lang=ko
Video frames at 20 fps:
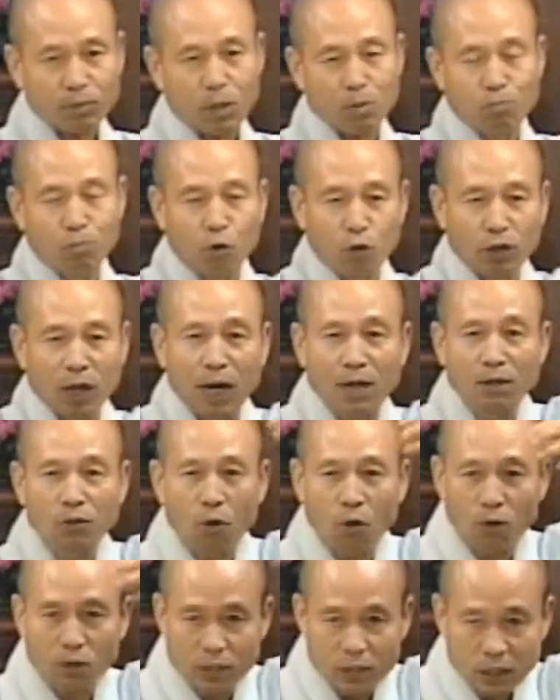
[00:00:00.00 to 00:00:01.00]

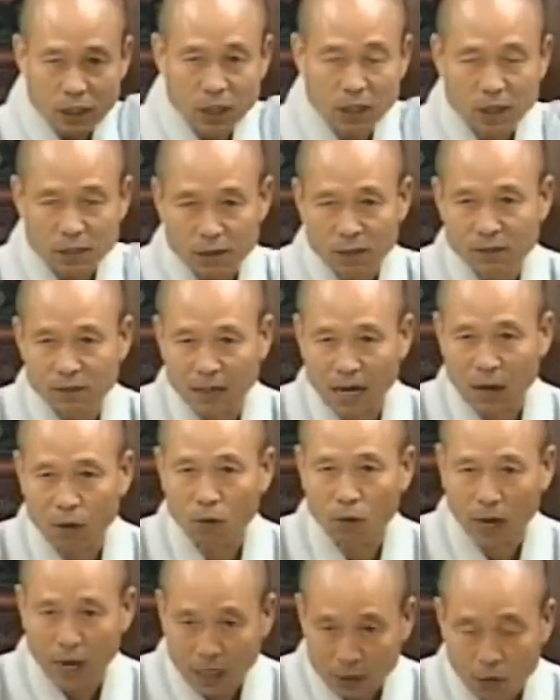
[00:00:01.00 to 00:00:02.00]
보살도 그것을 타고
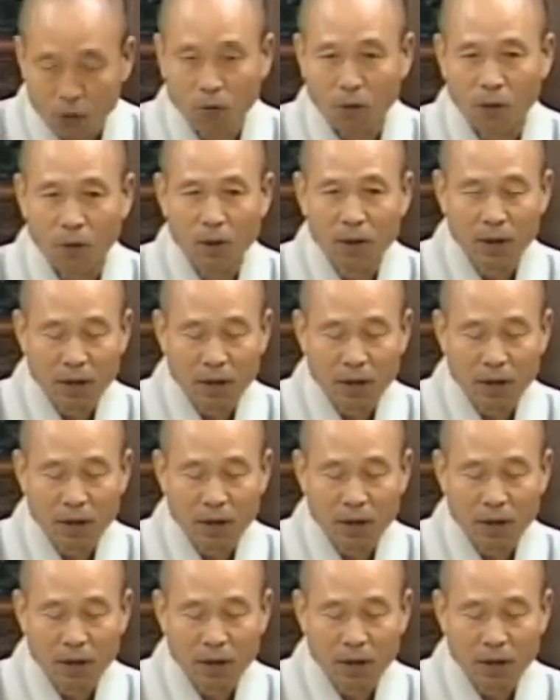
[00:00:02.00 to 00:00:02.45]
가야 되고